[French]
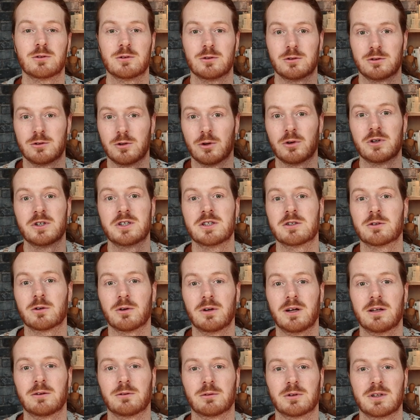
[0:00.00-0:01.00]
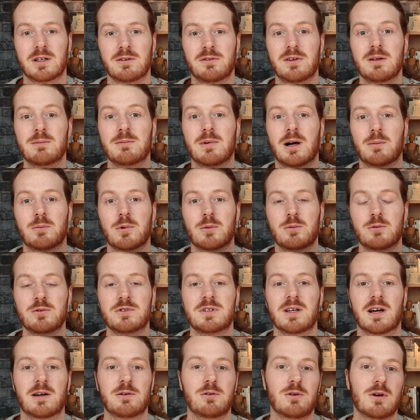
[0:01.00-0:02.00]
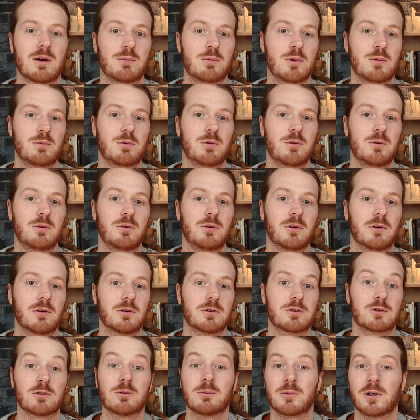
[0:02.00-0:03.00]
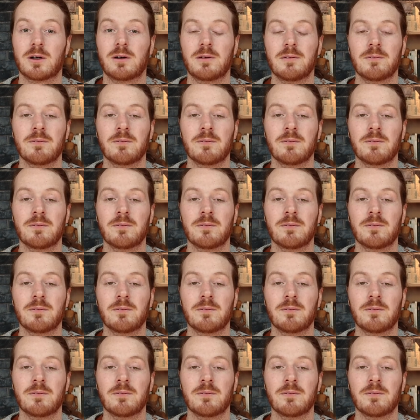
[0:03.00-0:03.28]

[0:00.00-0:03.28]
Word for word: de ce registre-là, donc des films un peu plus sérieux, un peu plus sombres.